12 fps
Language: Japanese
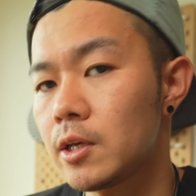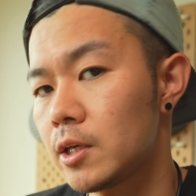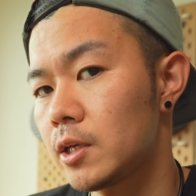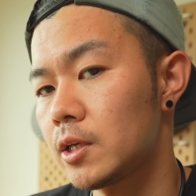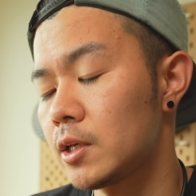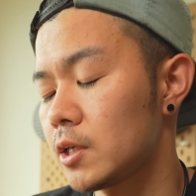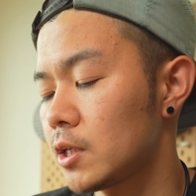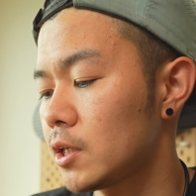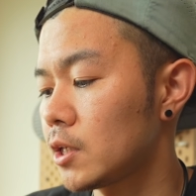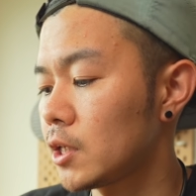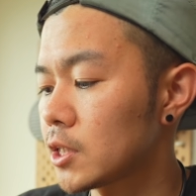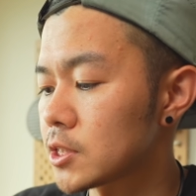
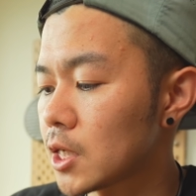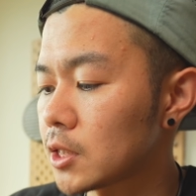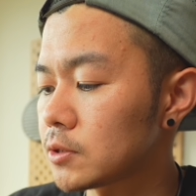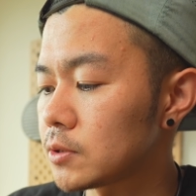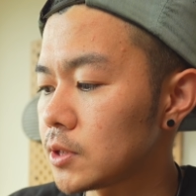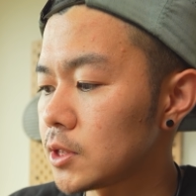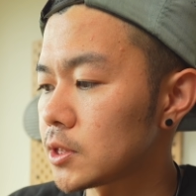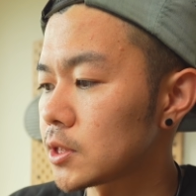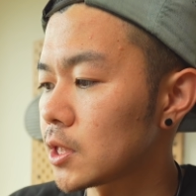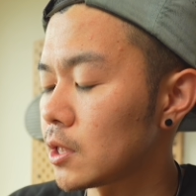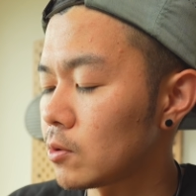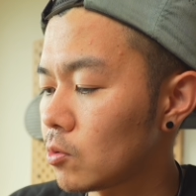えー、やつあるんで
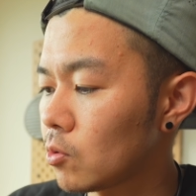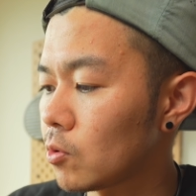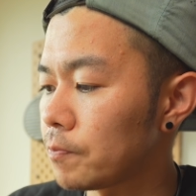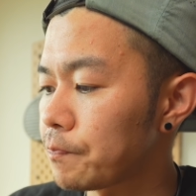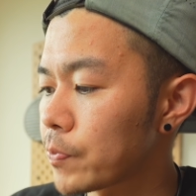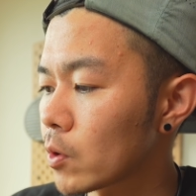すけど、